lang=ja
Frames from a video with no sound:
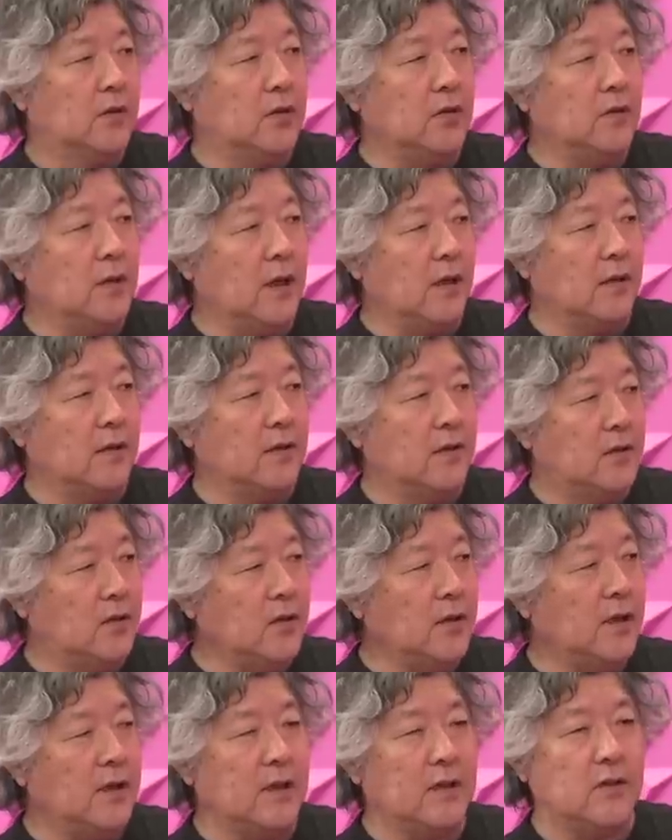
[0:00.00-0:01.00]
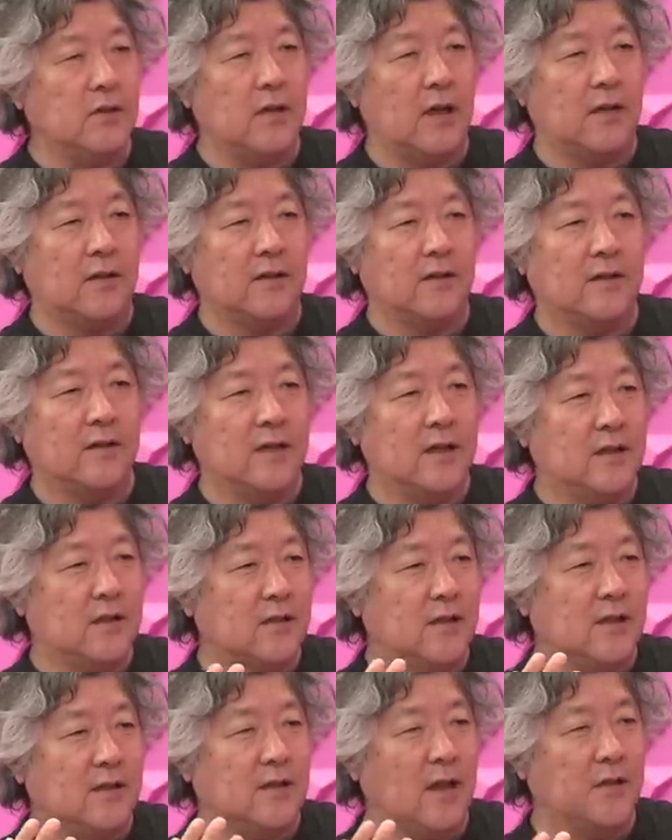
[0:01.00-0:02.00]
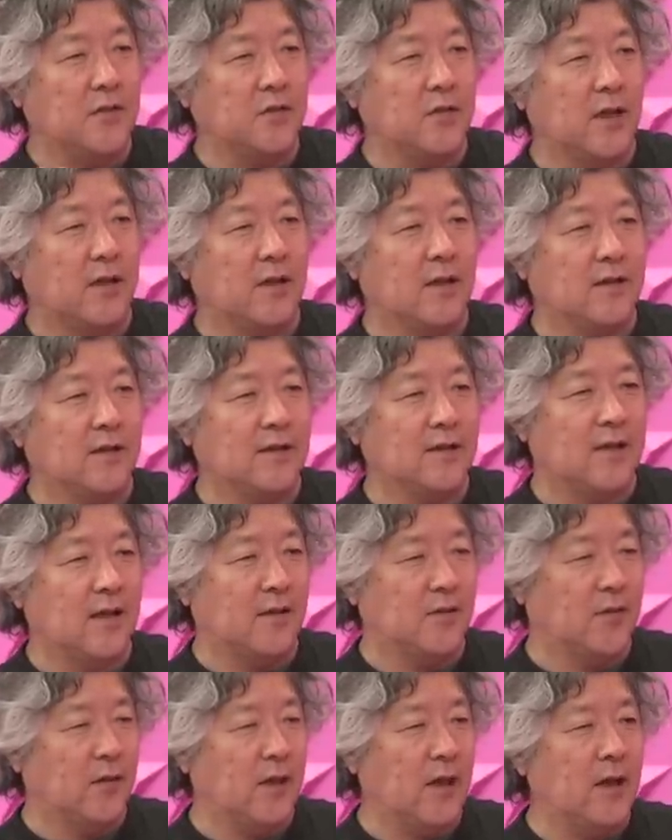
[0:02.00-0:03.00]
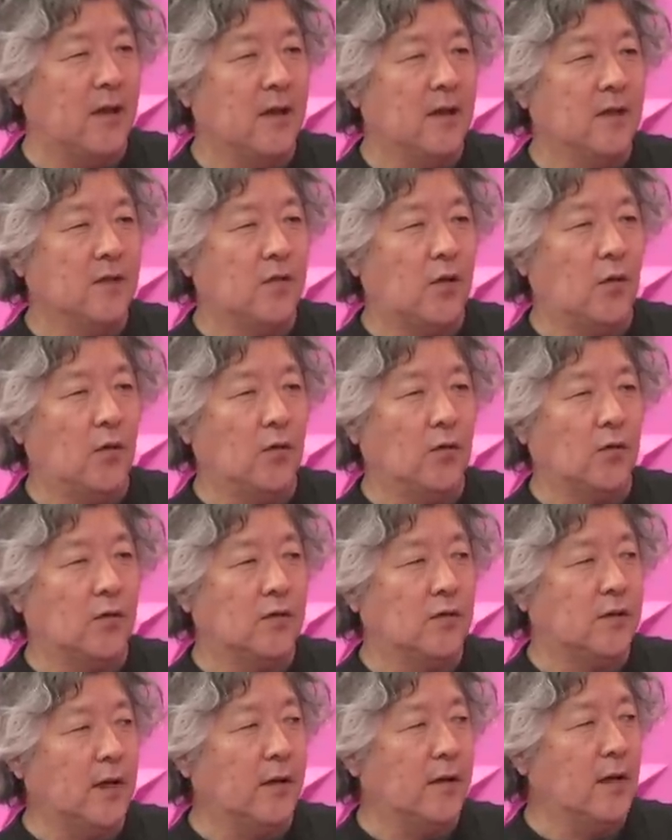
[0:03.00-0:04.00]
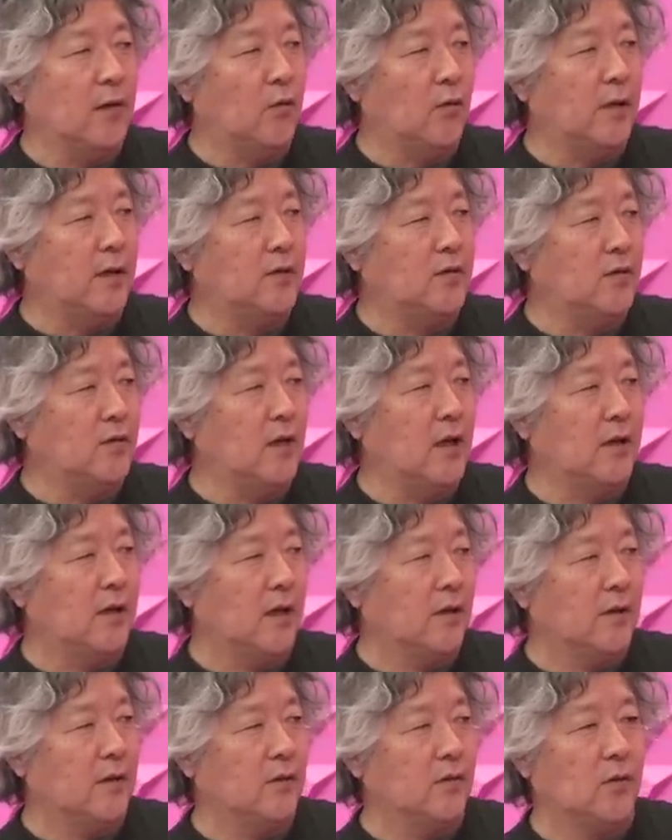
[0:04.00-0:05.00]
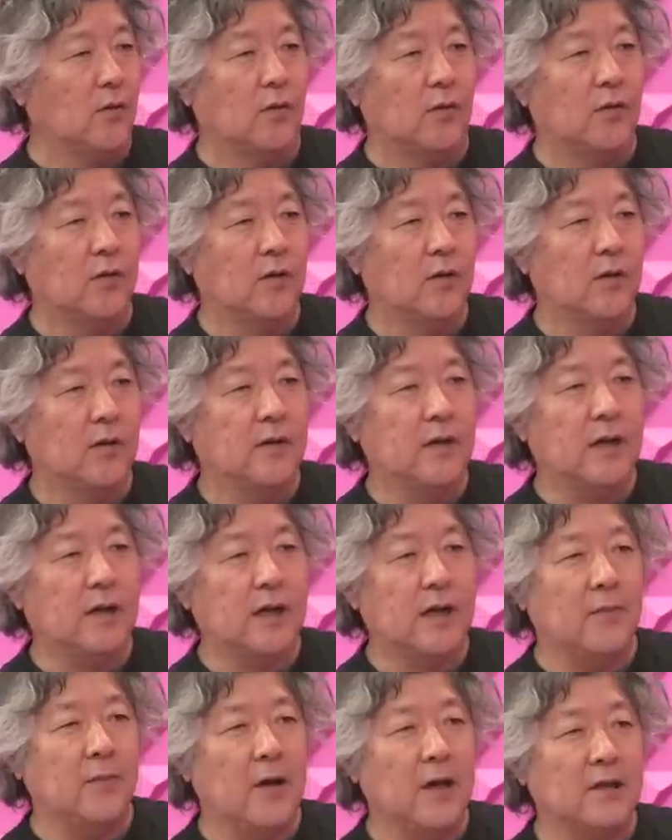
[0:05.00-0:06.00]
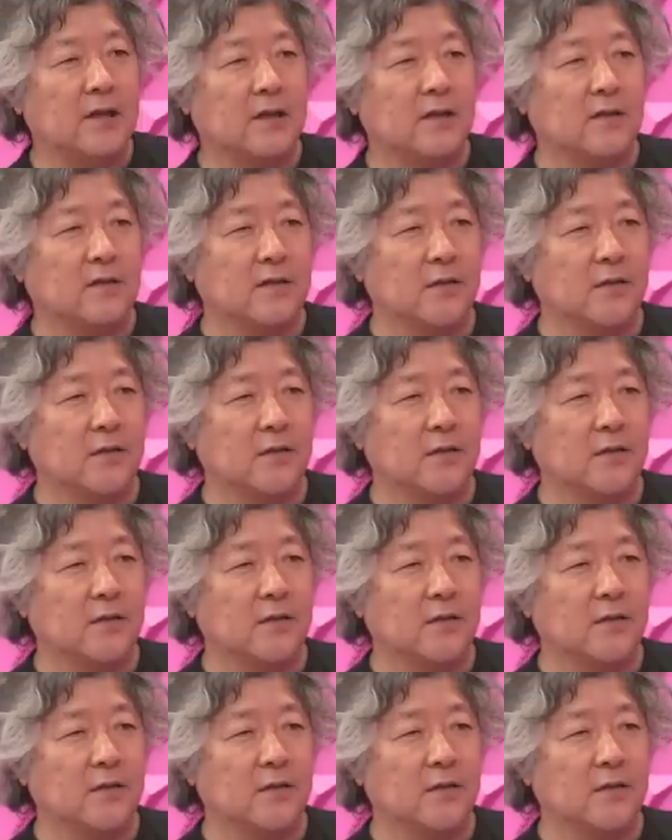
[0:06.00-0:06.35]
10年10人20年20人30年でそれでそれを3年5年10年ってやっていくとなんかエマージす